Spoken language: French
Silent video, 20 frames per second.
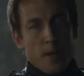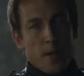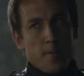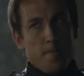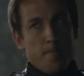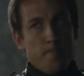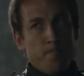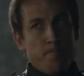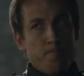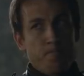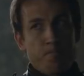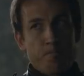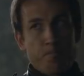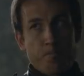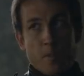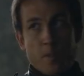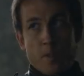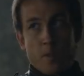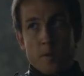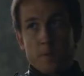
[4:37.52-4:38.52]
à nouveau
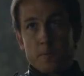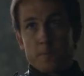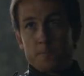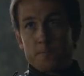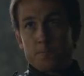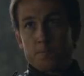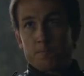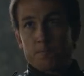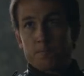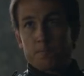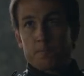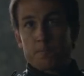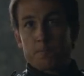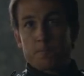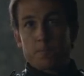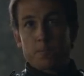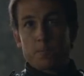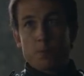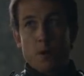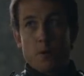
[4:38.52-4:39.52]
avec les Frey parce qu'il a
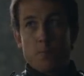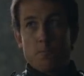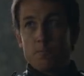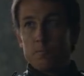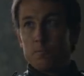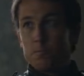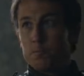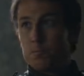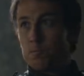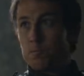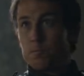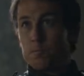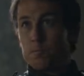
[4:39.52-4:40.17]
toujours besoin de leurs